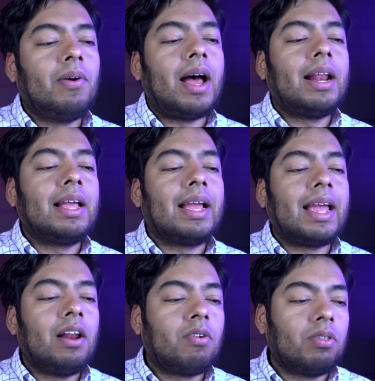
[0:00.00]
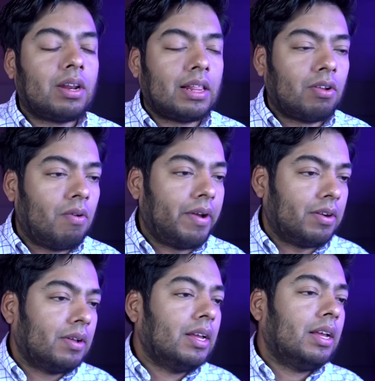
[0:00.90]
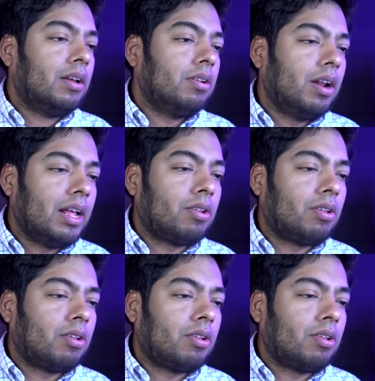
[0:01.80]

o es alguien que él contrató. Bueno, eh,